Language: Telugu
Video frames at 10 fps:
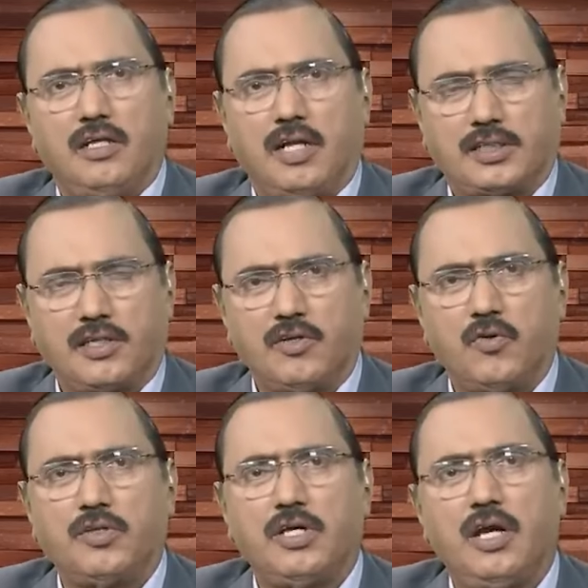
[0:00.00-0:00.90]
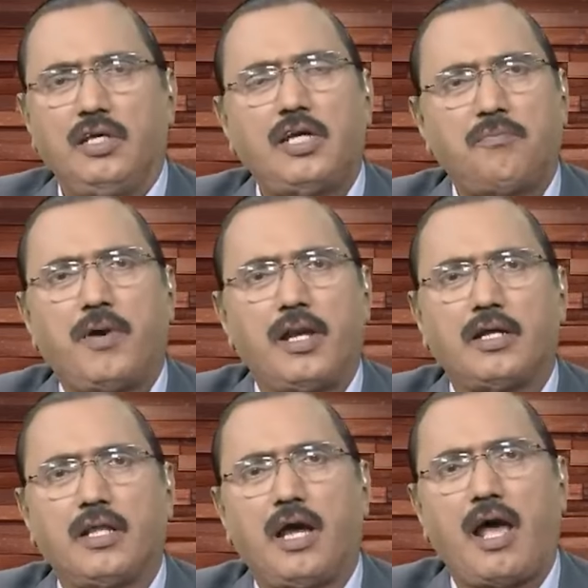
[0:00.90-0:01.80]
నష్టం జరుగుద్ది అని చెప్పాలి
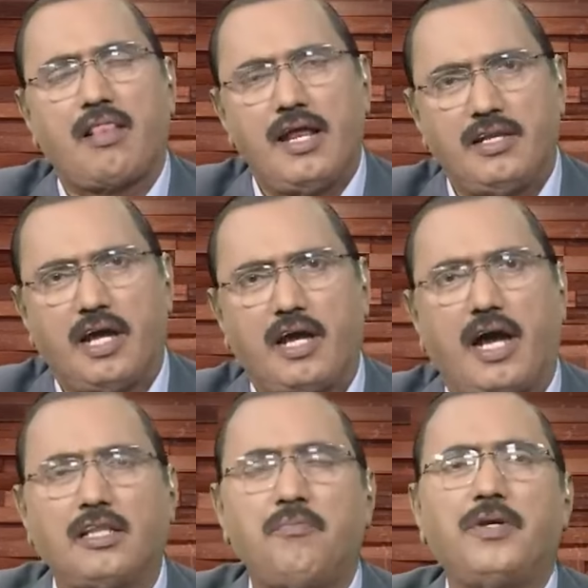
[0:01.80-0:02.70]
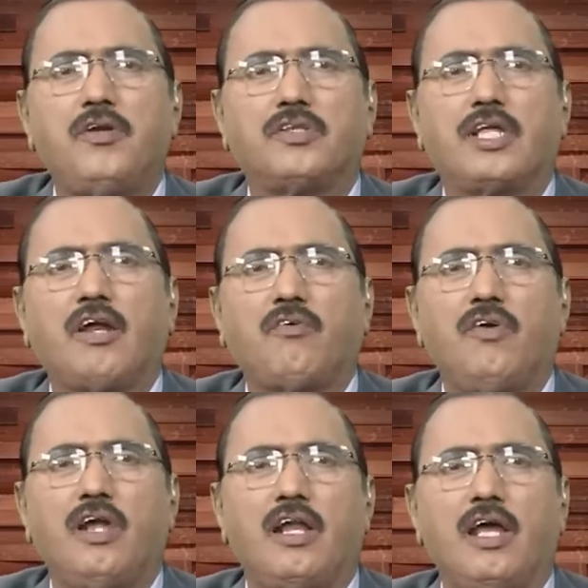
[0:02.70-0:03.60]
కదా అసలు ఆయన ఆంధ్రప్రదేశ్లో
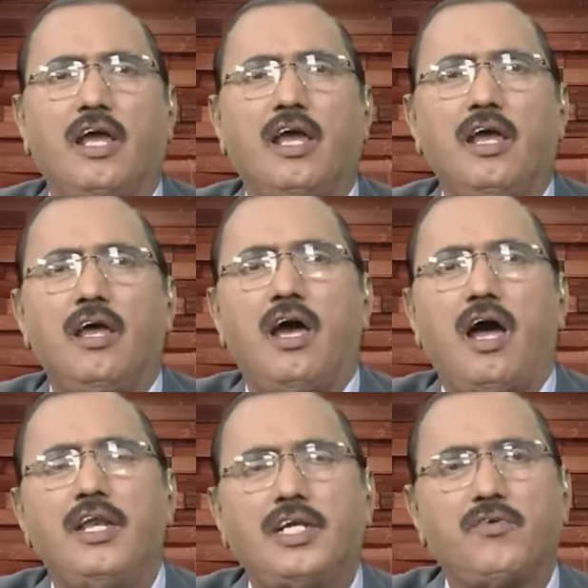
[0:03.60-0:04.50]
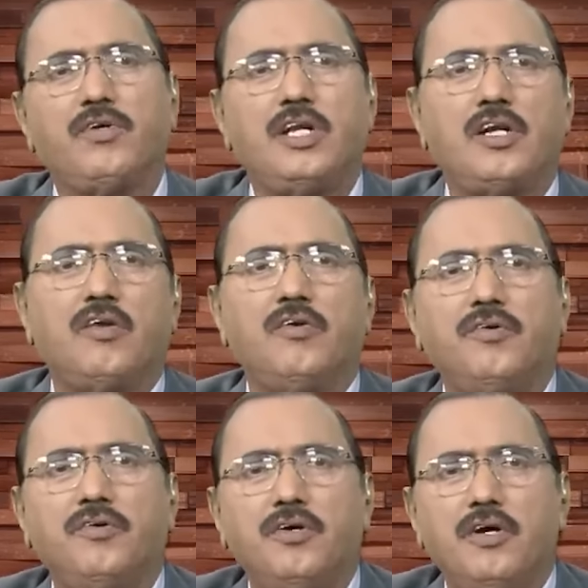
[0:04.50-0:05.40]
తిరగకుండానే ఆయన ఇష్టం వచ్చినట్లు
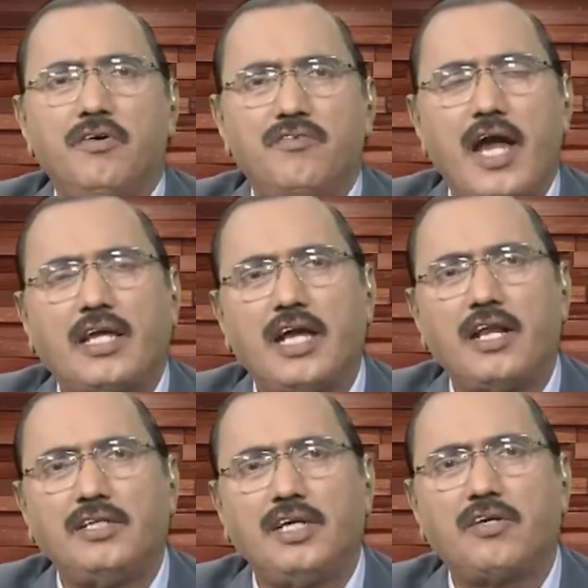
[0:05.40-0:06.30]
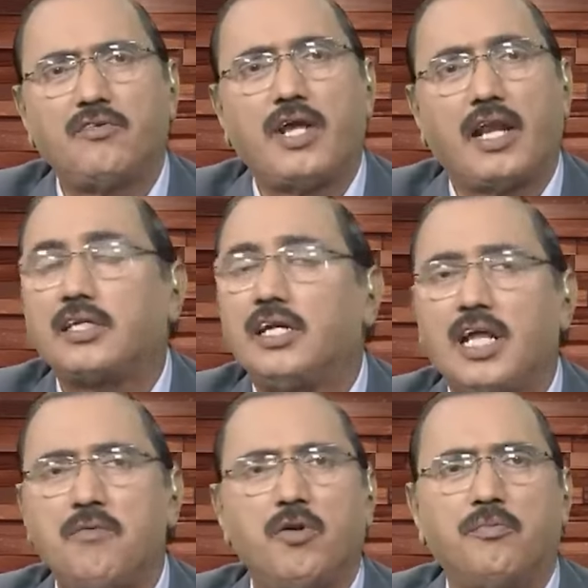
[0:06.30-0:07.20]
వ్యాఖ్యానం చేయటం ఎలక్షన్
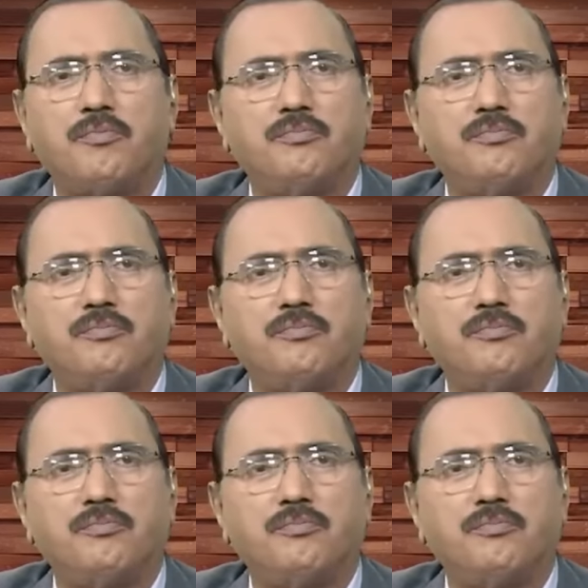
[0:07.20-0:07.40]
టైంలో